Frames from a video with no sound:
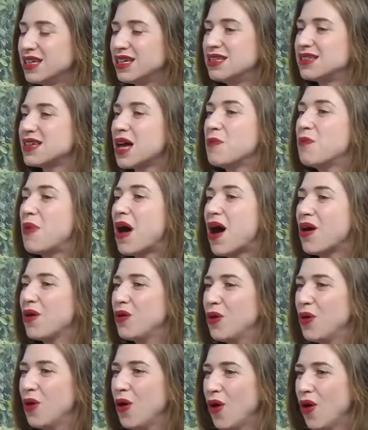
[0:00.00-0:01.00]
qui ne sera,
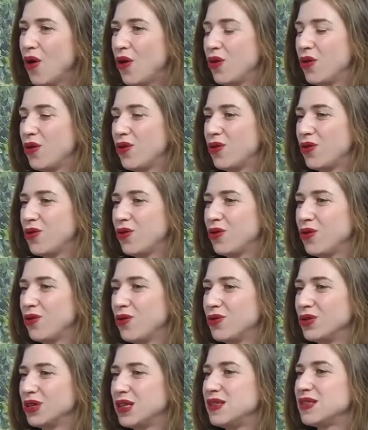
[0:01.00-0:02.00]
pas,
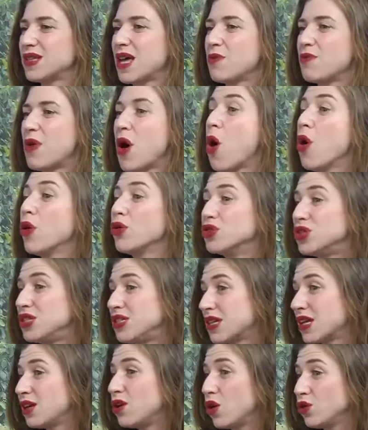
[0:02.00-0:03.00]
qui sera pas
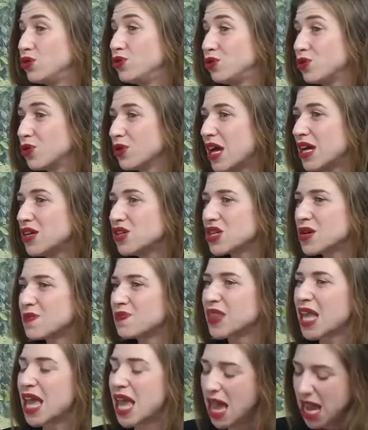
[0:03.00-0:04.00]
enregistré lors du tournage.
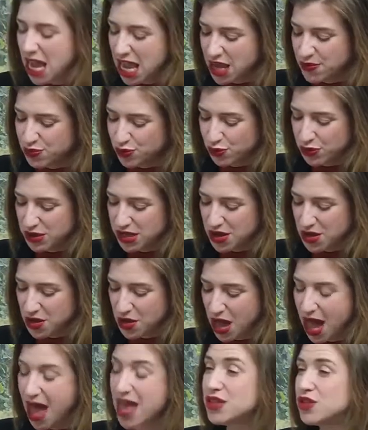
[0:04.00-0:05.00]
Et puis,
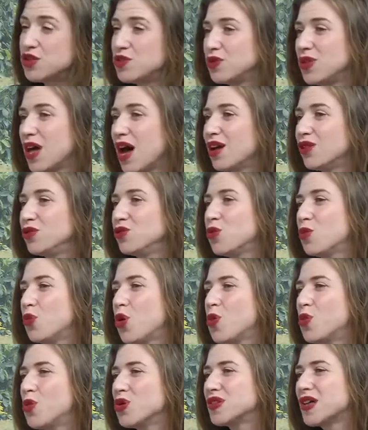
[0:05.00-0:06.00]
à Issoudun, nous, on
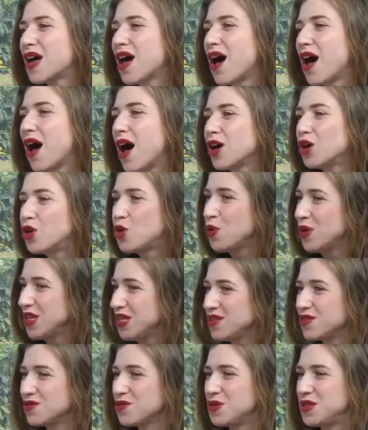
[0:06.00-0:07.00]
propose un,
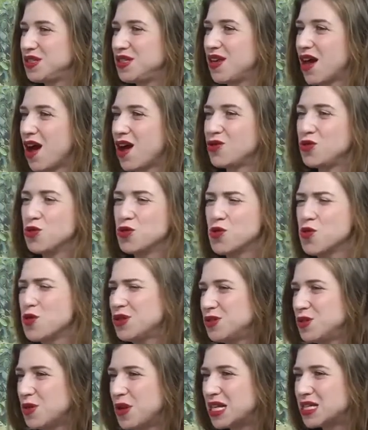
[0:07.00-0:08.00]
quiz aussi, hein, le
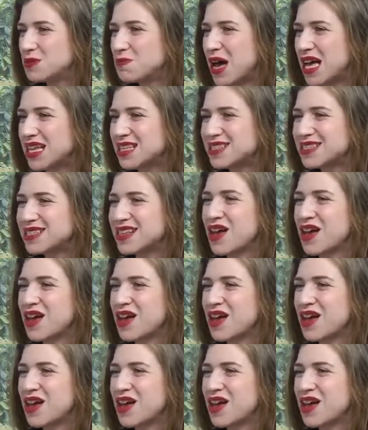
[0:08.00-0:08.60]
quiz de l'espace,